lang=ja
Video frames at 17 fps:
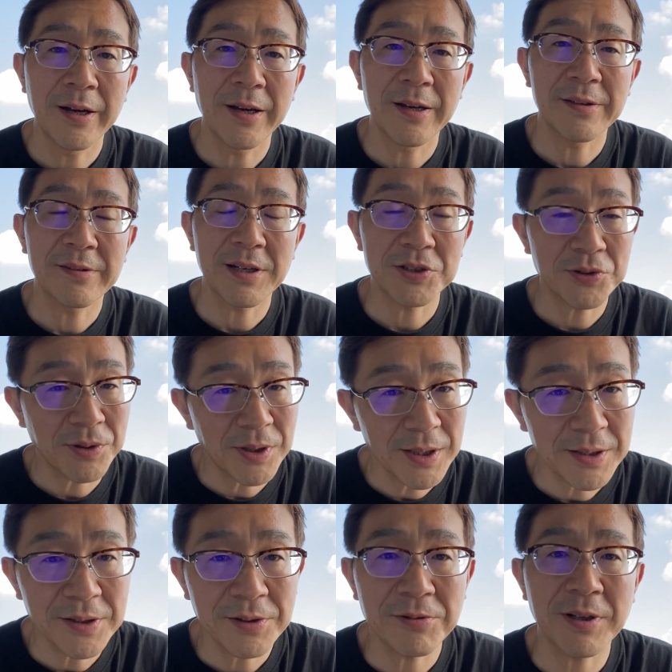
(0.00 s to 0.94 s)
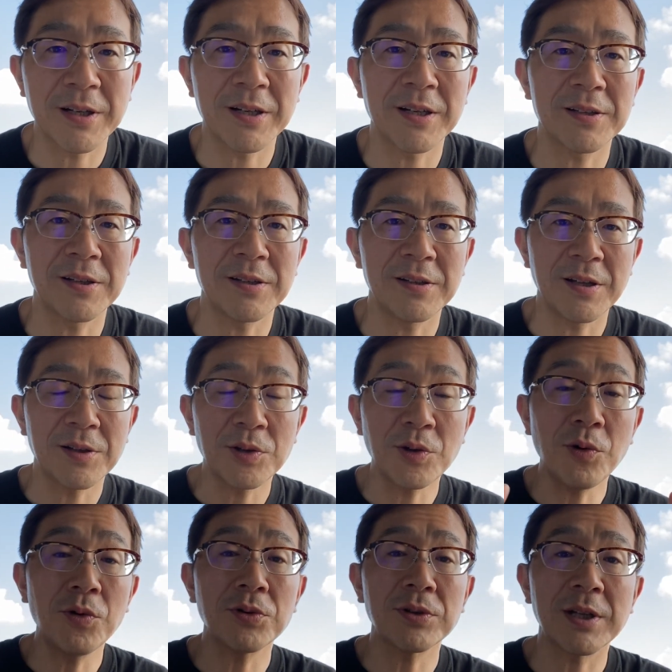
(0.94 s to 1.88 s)
最初からっていうわけいかないんで、
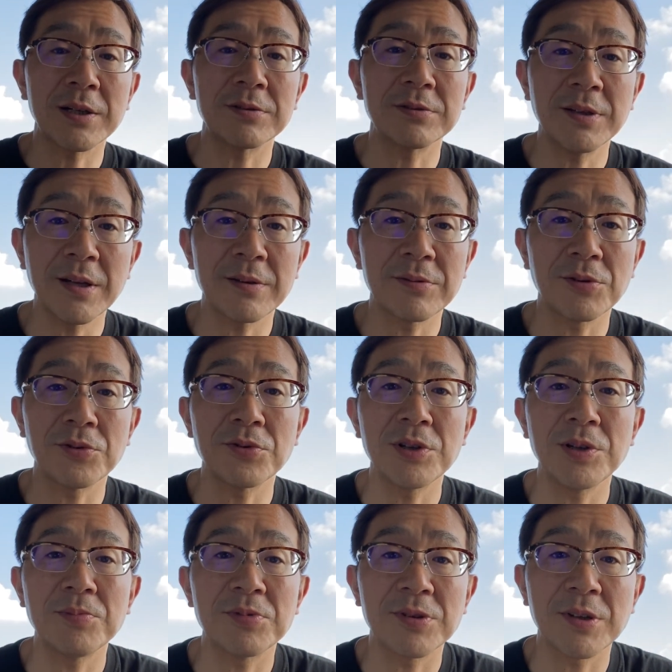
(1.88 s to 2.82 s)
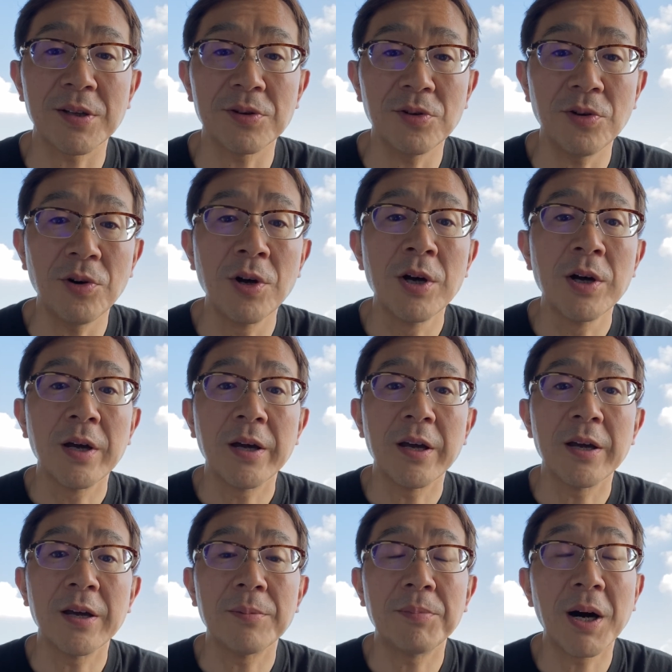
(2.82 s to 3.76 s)
トータルでその妊婦さんの、
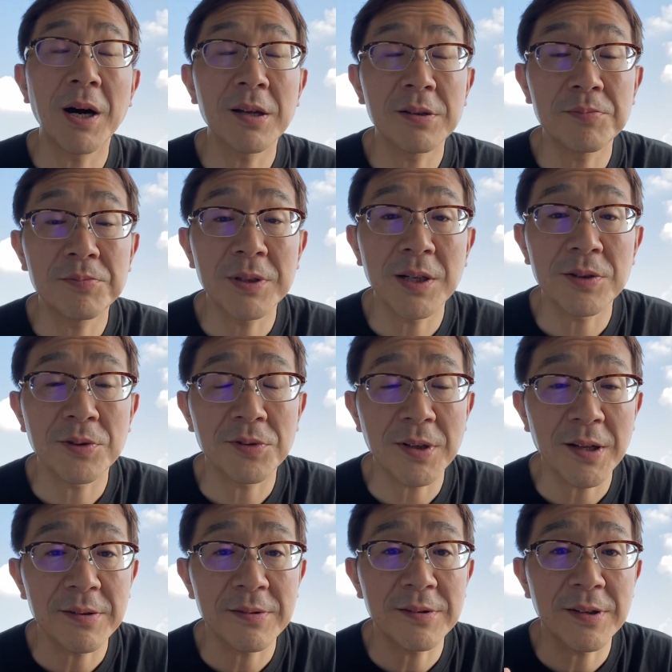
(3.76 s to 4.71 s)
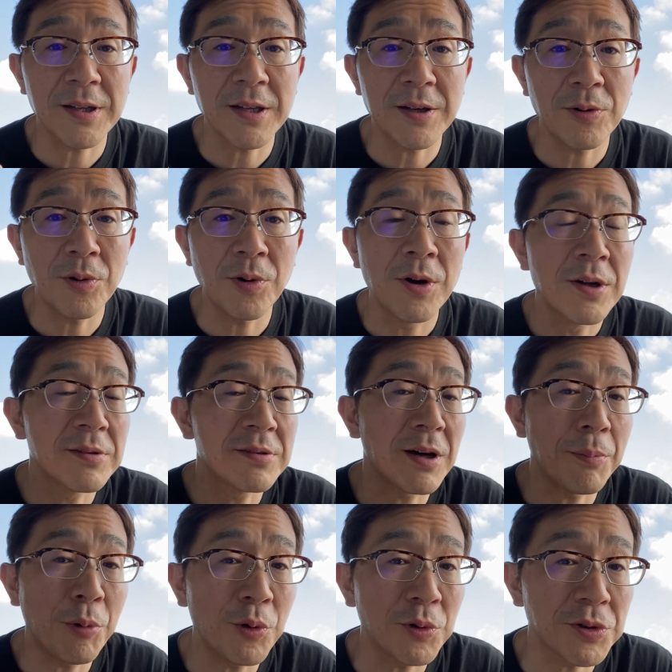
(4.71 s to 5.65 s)
バースプランの達成を
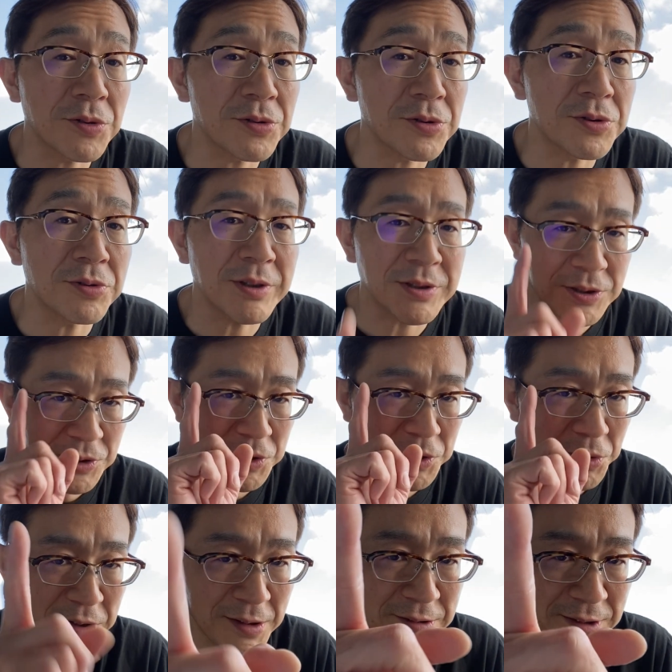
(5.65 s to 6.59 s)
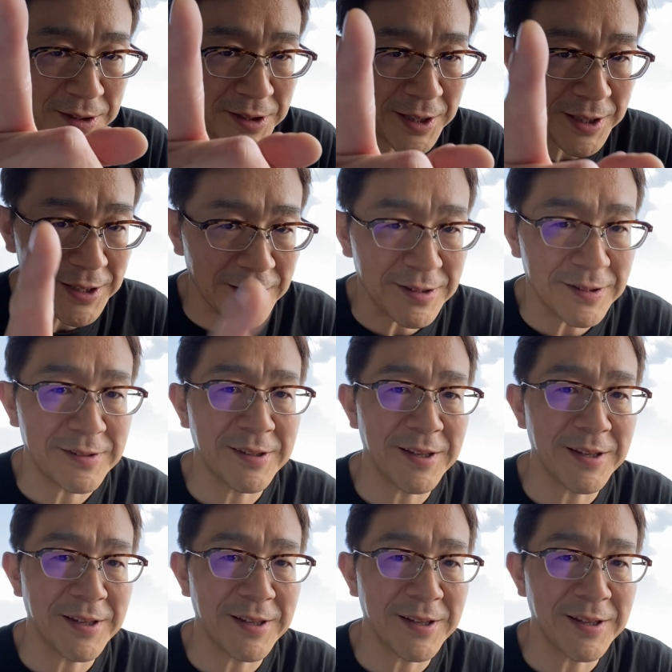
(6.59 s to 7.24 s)
サポートするのは助産師さんだけなんです